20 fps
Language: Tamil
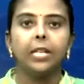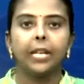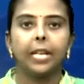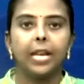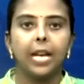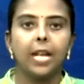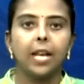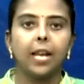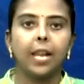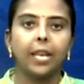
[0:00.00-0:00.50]

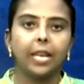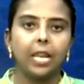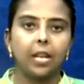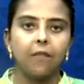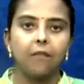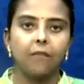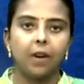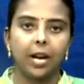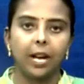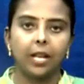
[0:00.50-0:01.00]
இலங்கையின்
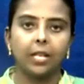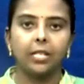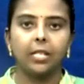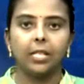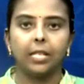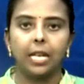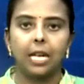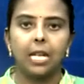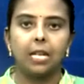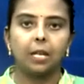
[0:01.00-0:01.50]
வடக்கு
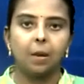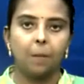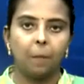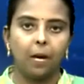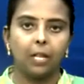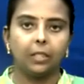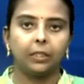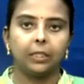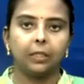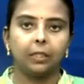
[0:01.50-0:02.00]
கிழக்கு
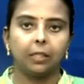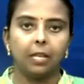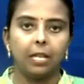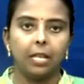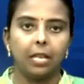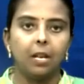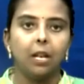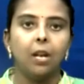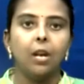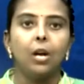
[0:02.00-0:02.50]

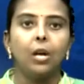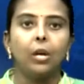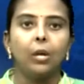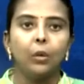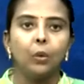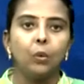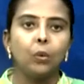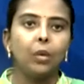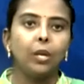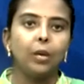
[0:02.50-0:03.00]
பகுதிகளில்
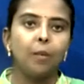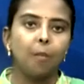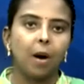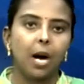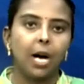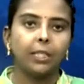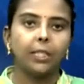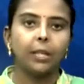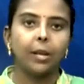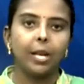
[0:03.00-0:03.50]
நூறு
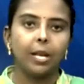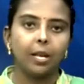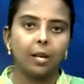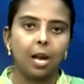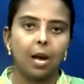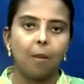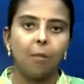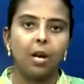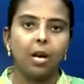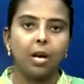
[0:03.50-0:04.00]
மாதிரி
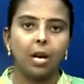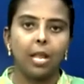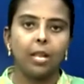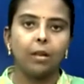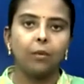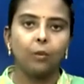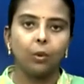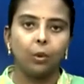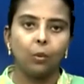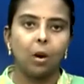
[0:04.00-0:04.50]
கிராமங்களை
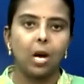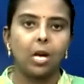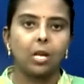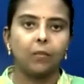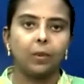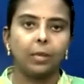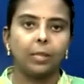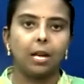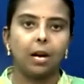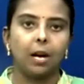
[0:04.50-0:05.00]

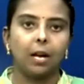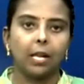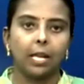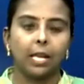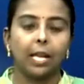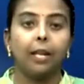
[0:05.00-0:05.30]
உருவாக்குவதாக